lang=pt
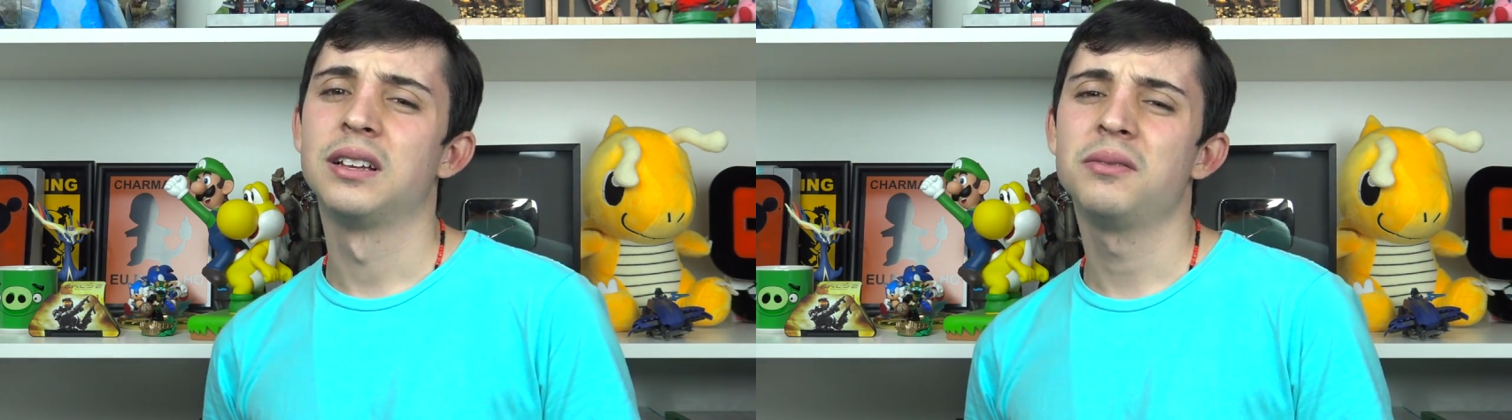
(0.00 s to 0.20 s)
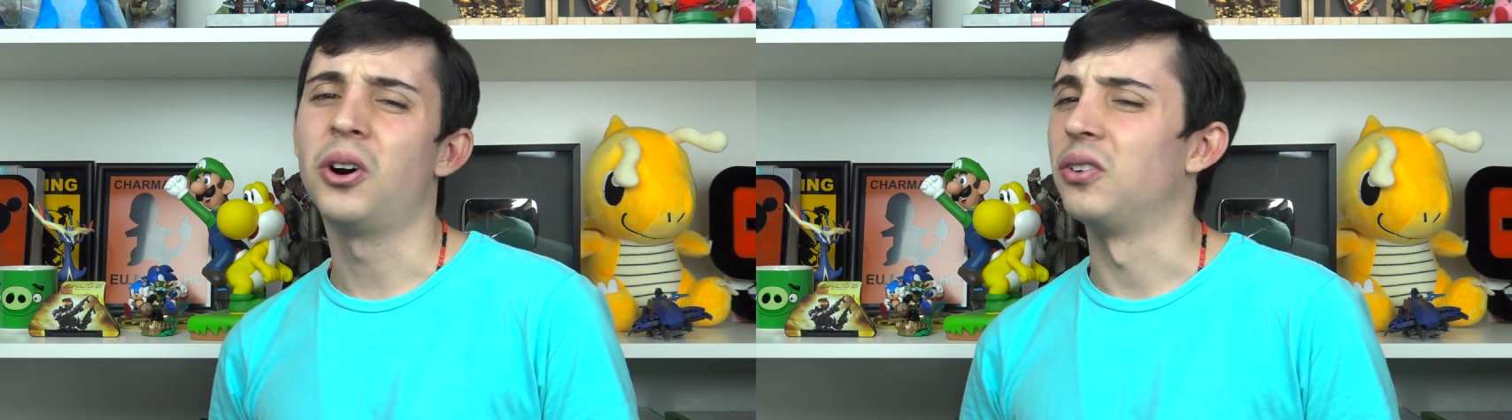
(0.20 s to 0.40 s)

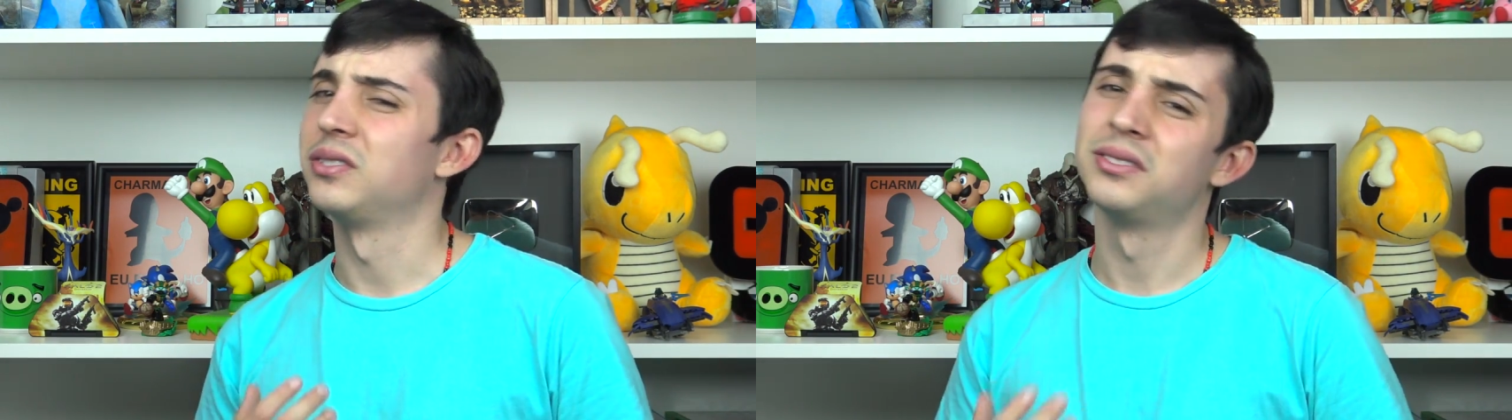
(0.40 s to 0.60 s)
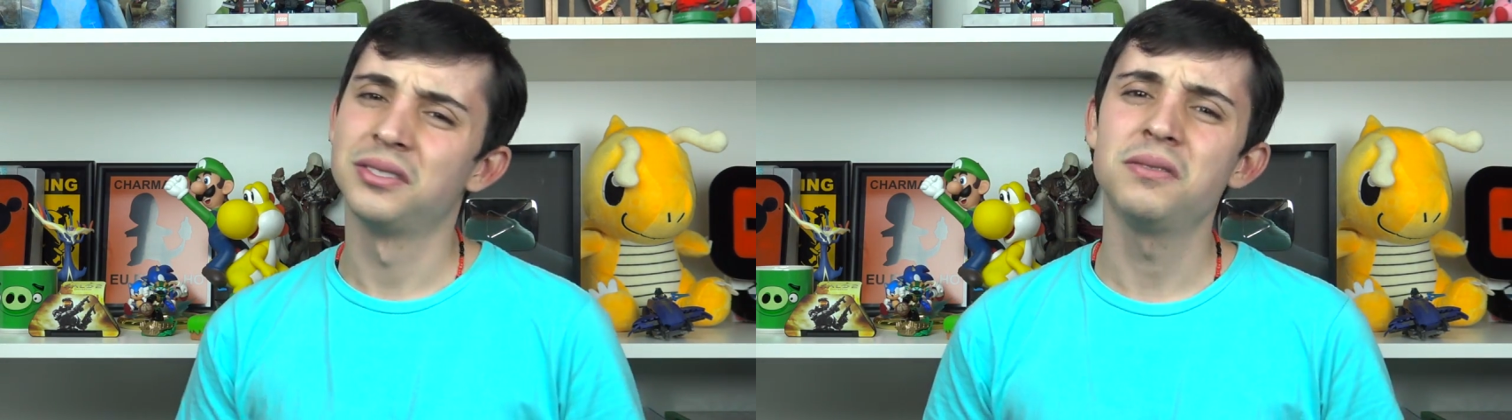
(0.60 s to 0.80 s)
Bom,
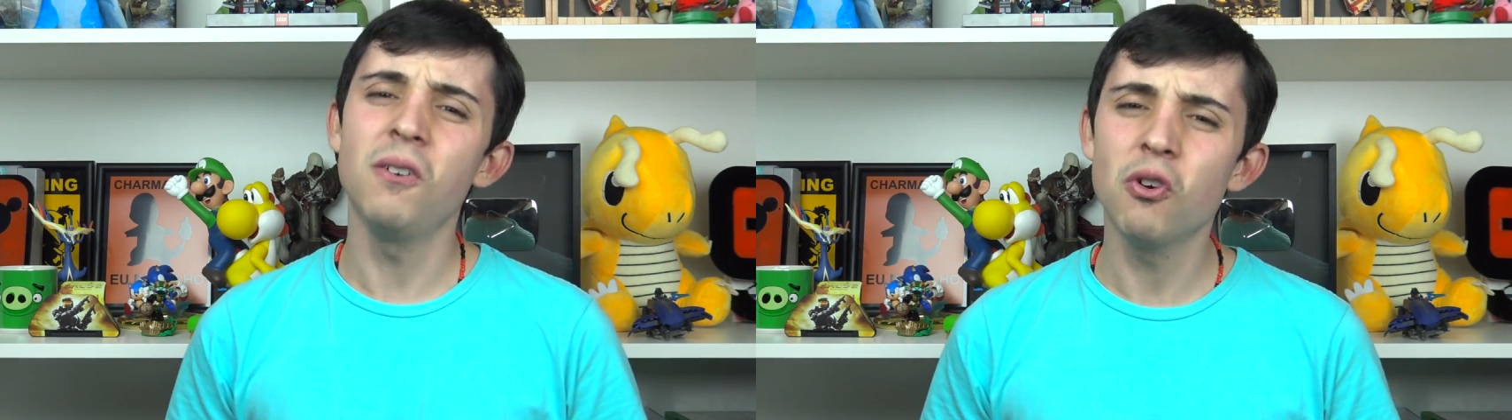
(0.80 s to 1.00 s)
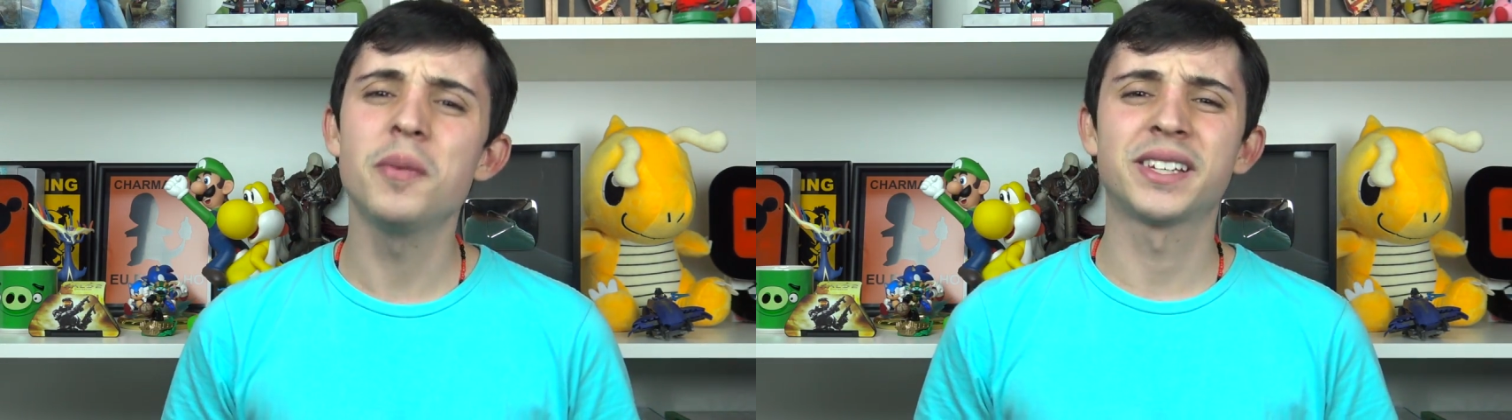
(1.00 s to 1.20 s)

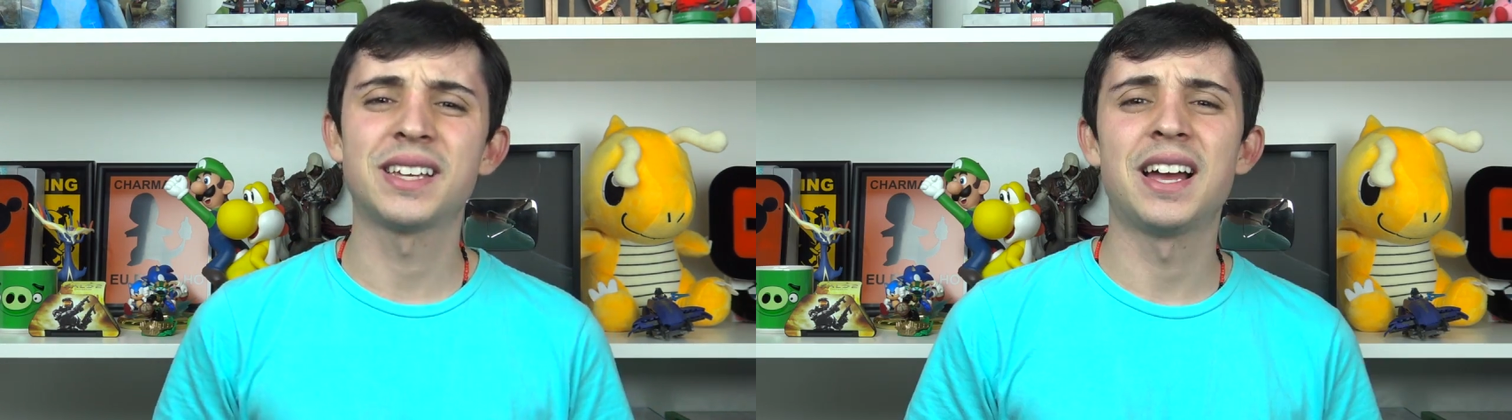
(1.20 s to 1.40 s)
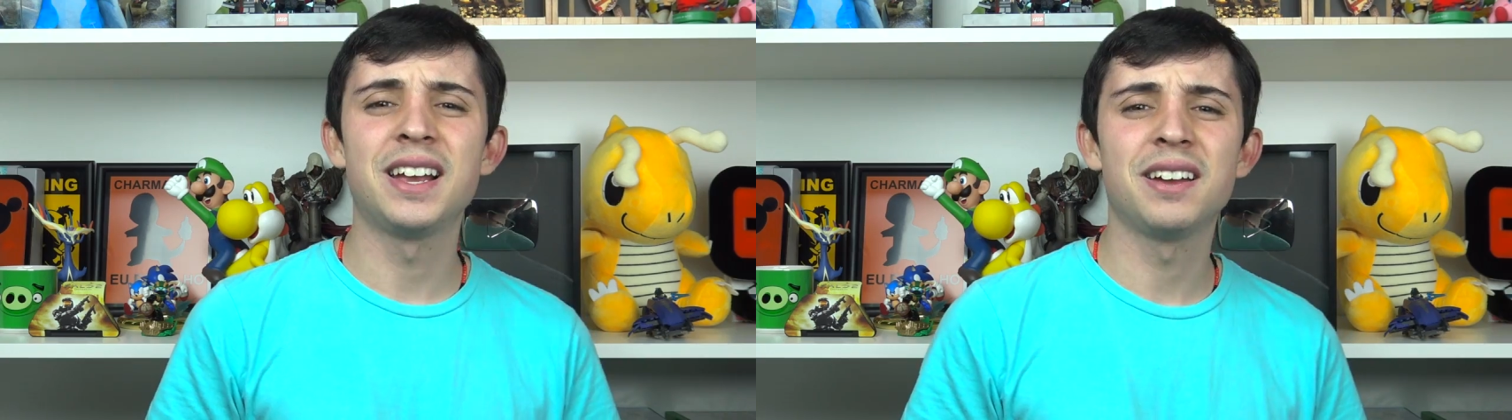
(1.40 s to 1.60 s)
vamos
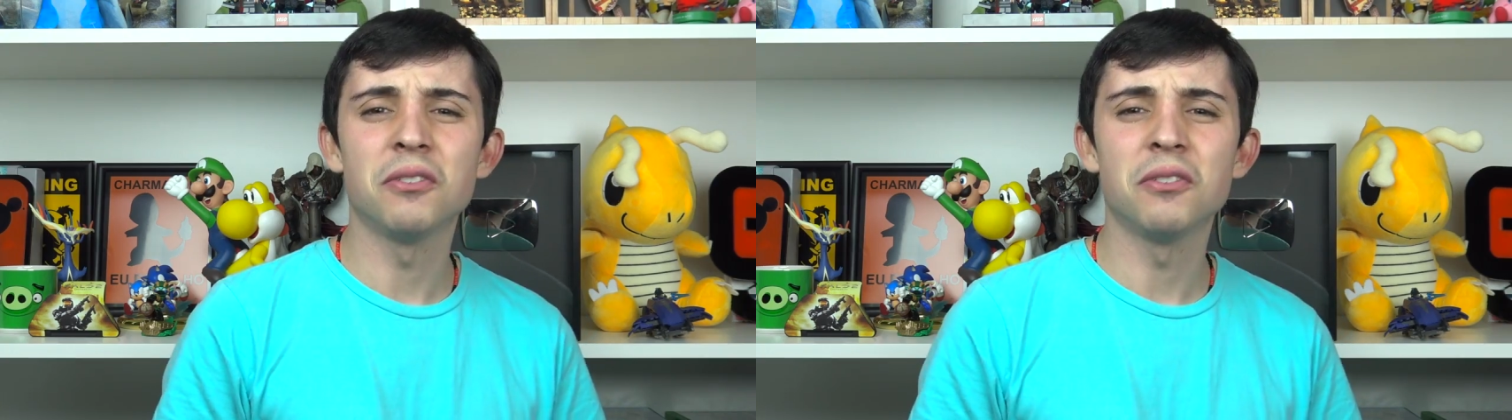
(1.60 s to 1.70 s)
começar, né?